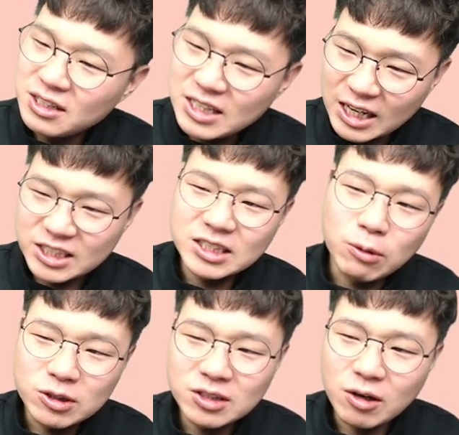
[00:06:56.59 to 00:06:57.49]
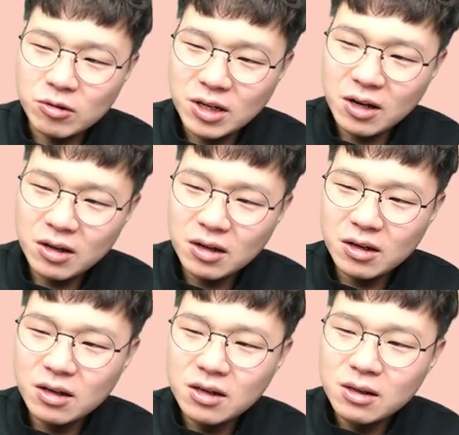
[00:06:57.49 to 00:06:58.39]
야식을 먹는다거나
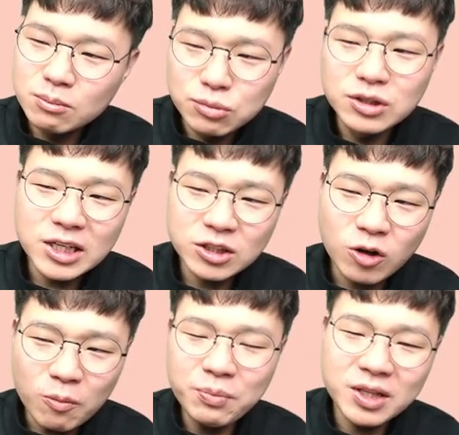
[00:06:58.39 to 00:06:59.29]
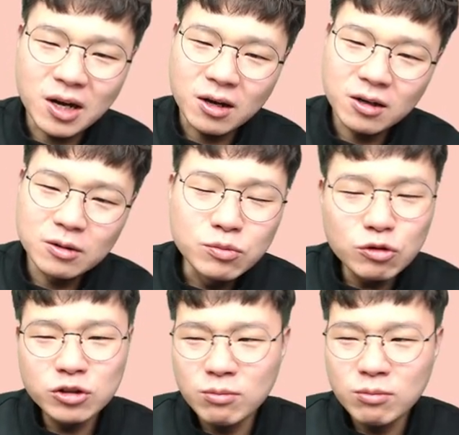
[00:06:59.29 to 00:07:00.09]
물 대신 커피나 음료수를